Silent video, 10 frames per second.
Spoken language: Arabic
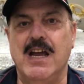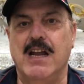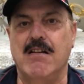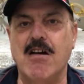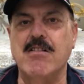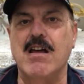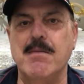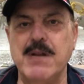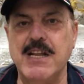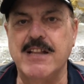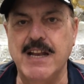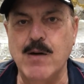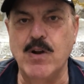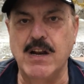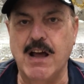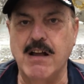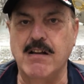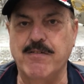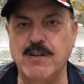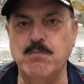النهاردة بنتناول
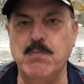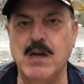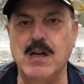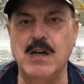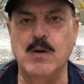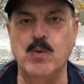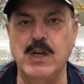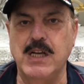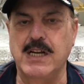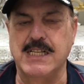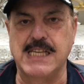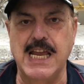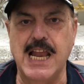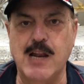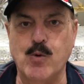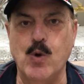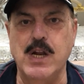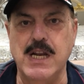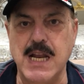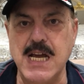الحاجة فاطمة ورسائلها لكل
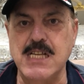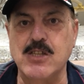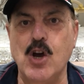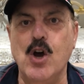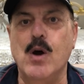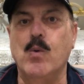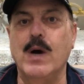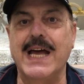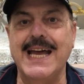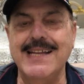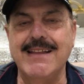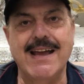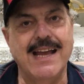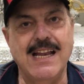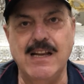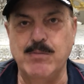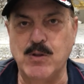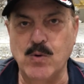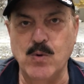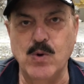الناس وغادة اللي
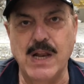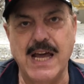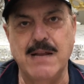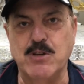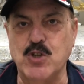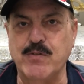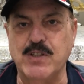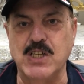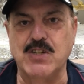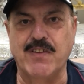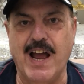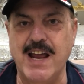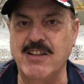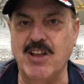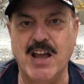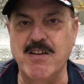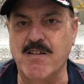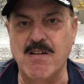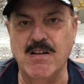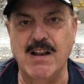بتقول انا ما شفتش في حياتي اي
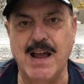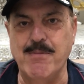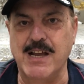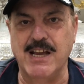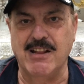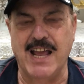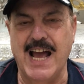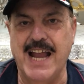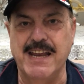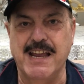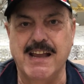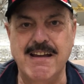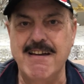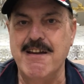راجل قبل كده يعني